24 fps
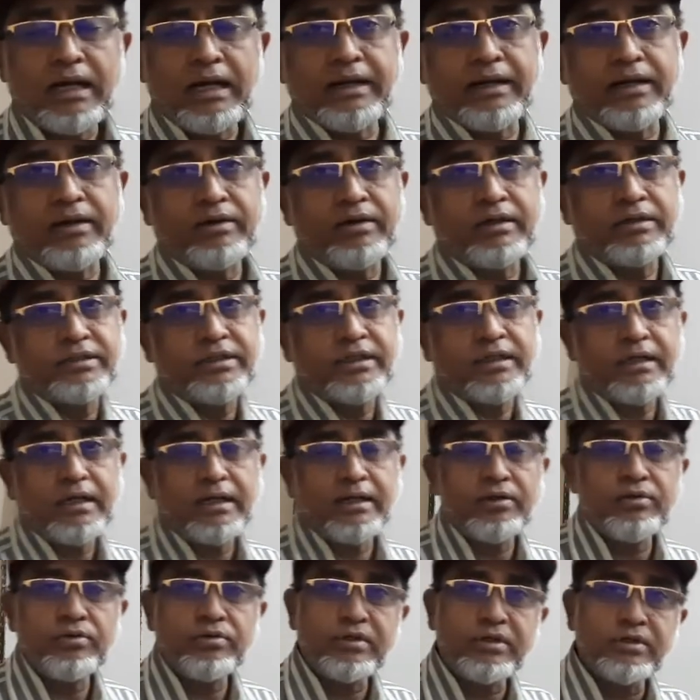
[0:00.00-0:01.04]
আনা হয়
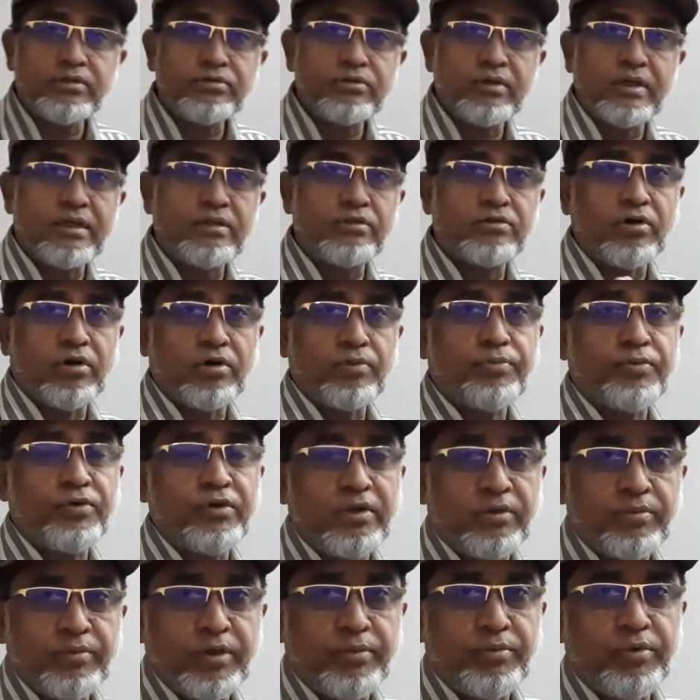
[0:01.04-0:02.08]
সেখানেও কিন্তু এই
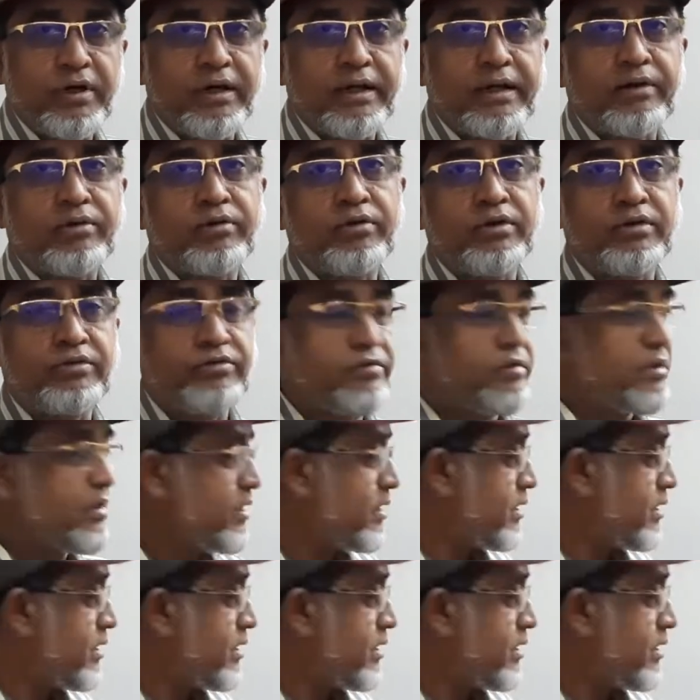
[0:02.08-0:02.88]
দর্পণের ব্যবহার রয়েছে